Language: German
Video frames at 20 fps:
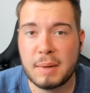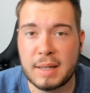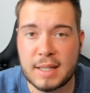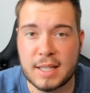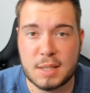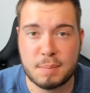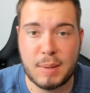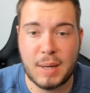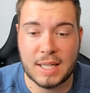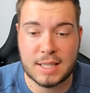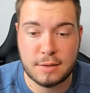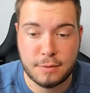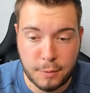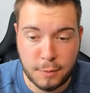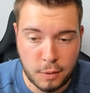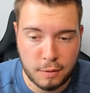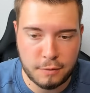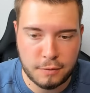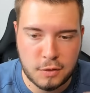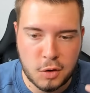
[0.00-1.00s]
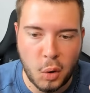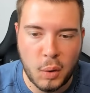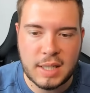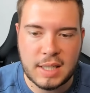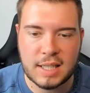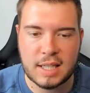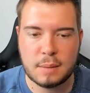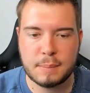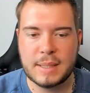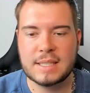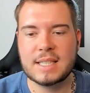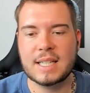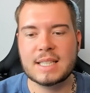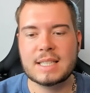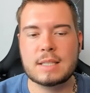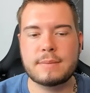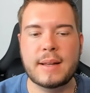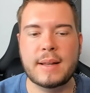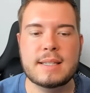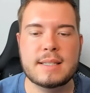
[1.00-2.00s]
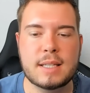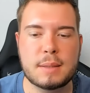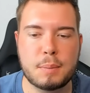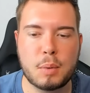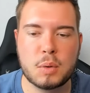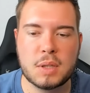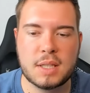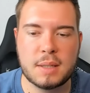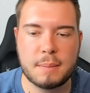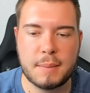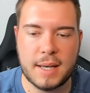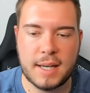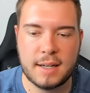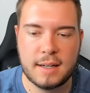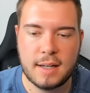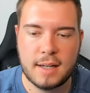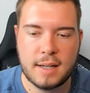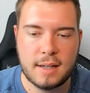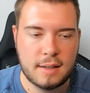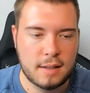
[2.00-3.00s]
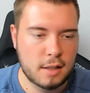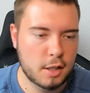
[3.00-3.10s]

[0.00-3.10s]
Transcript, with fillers: zumindest Platz 5. Deutlich besser, 20 Punkte mehr